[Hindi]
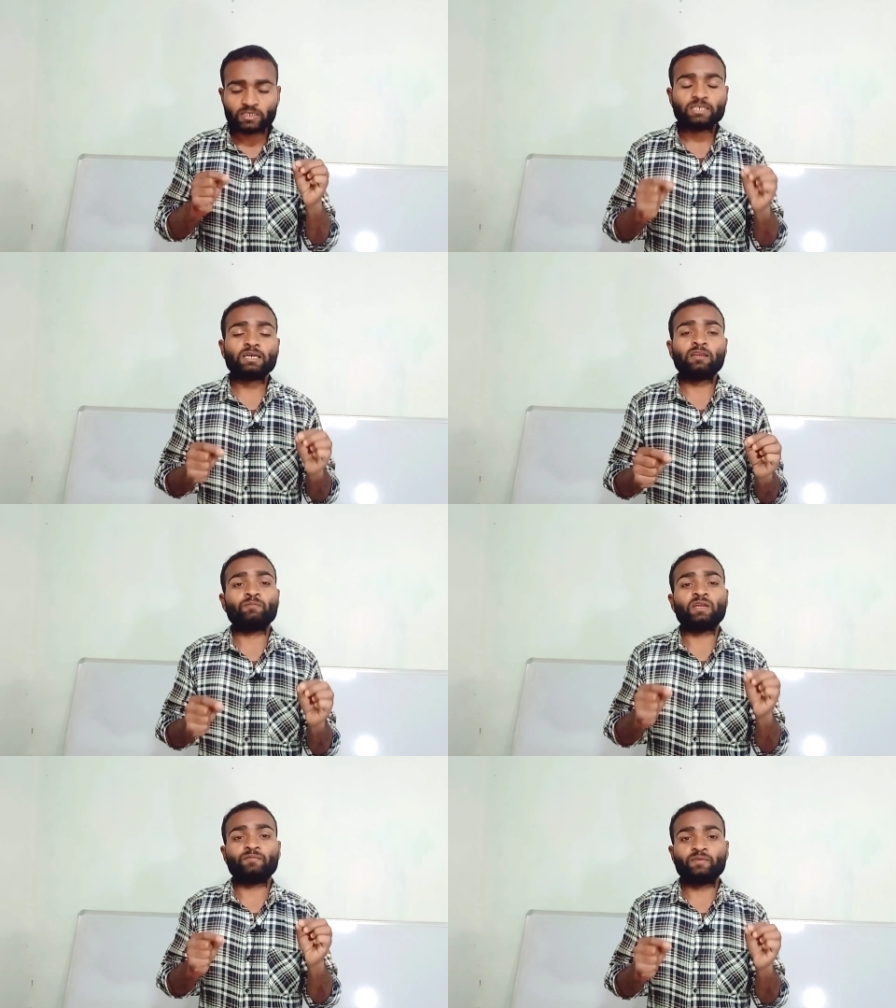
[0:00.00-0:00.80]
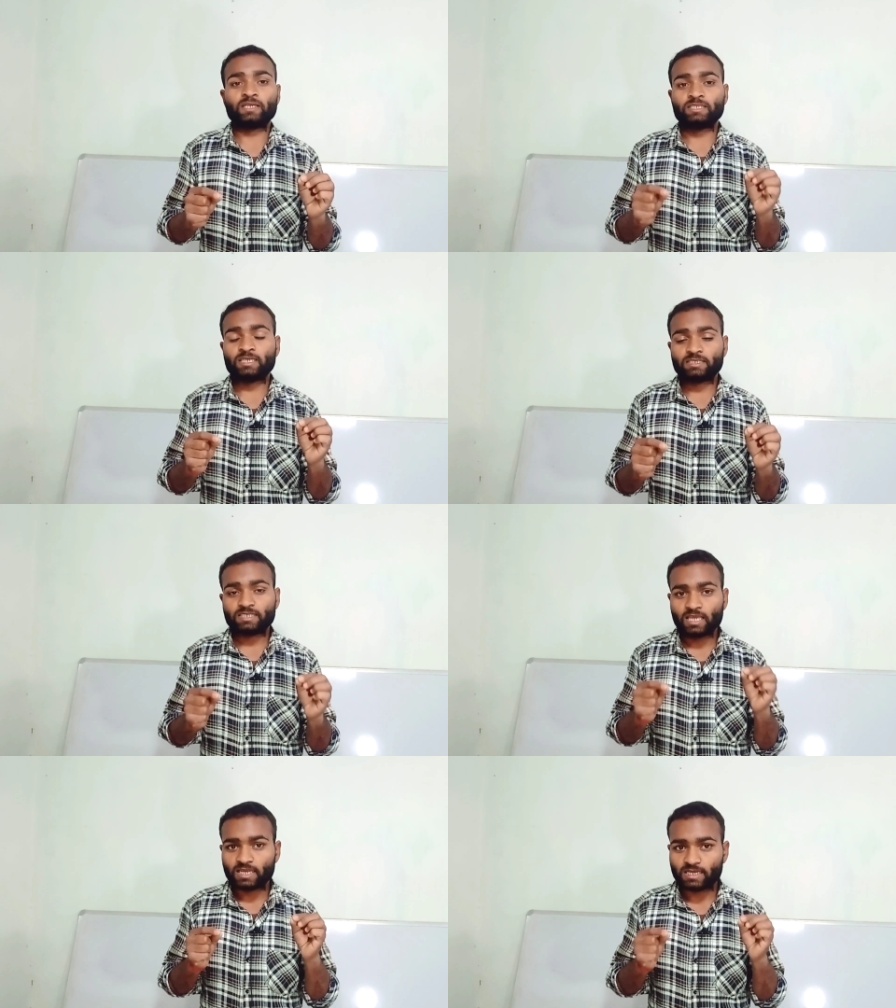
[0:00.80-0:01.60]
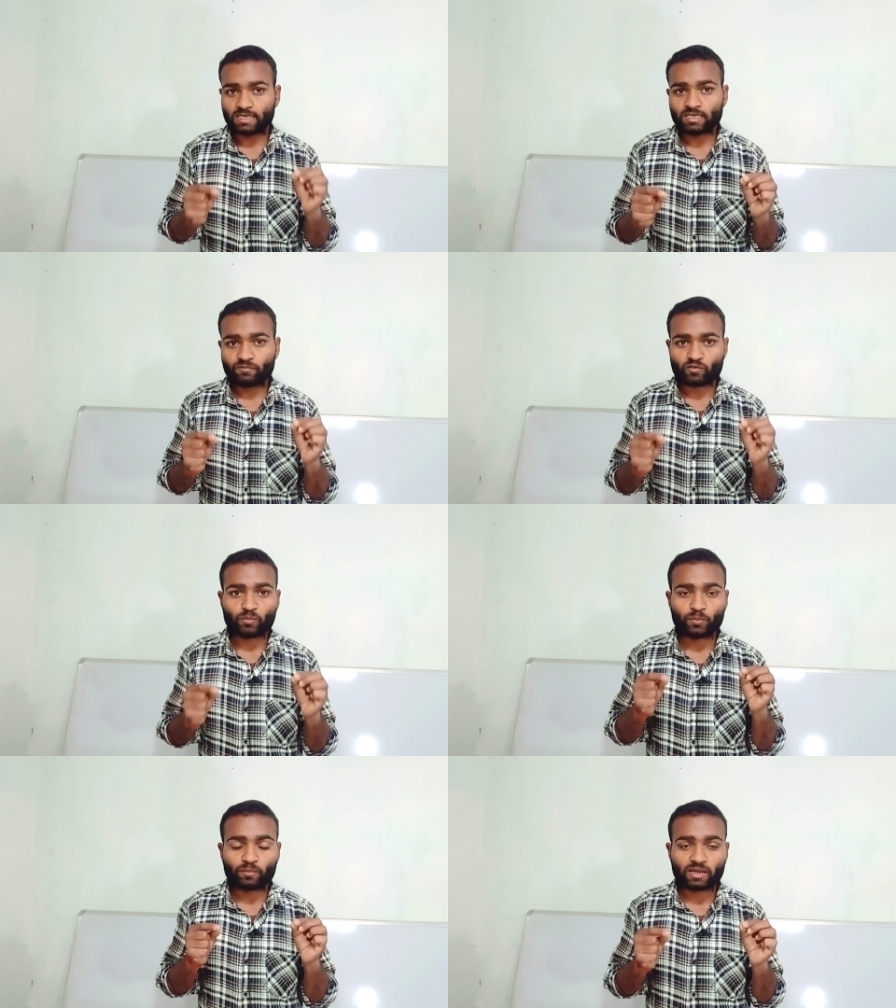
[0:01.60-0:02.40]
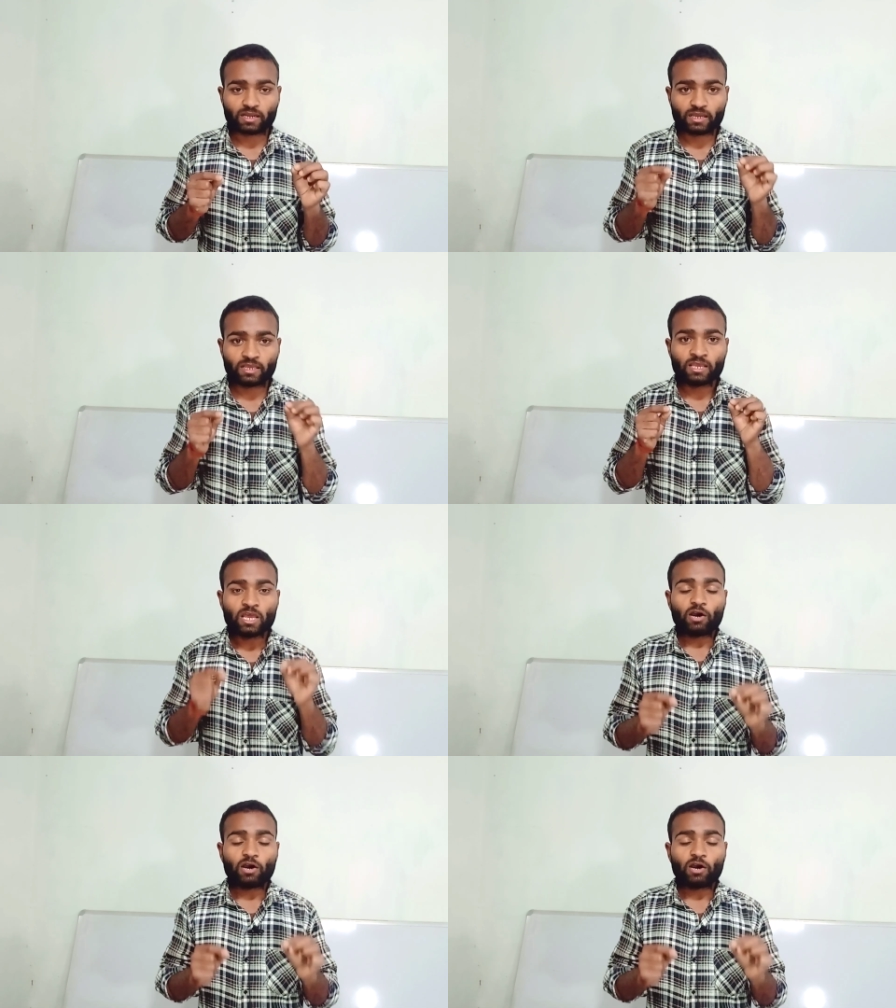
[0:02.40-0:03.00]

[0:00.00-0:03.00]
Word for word: फिजिकल वेरिफिकेशन से रिलेटेड प्रॉब्लम आ रहा है